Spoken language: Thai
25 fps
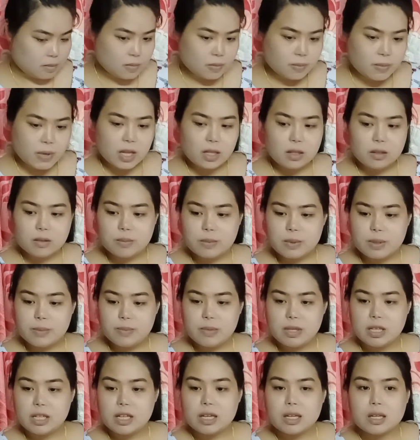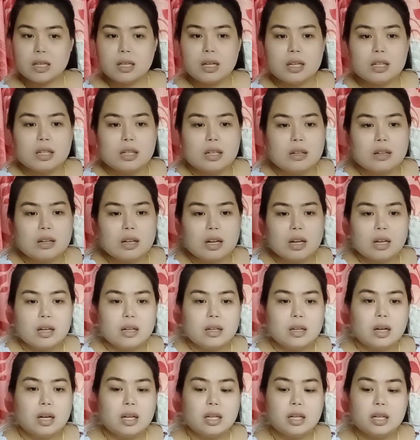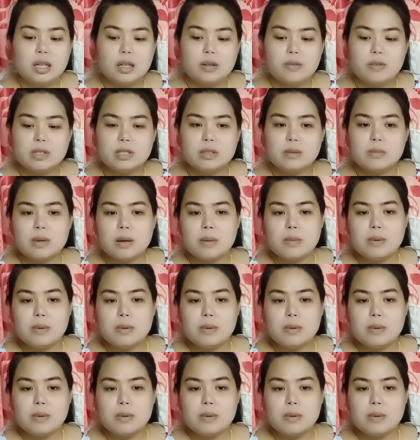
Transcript: ไม่มันไม่มีในเครื่องเลยแล้วค่ะอันนั้นเอาไว้สำหรับ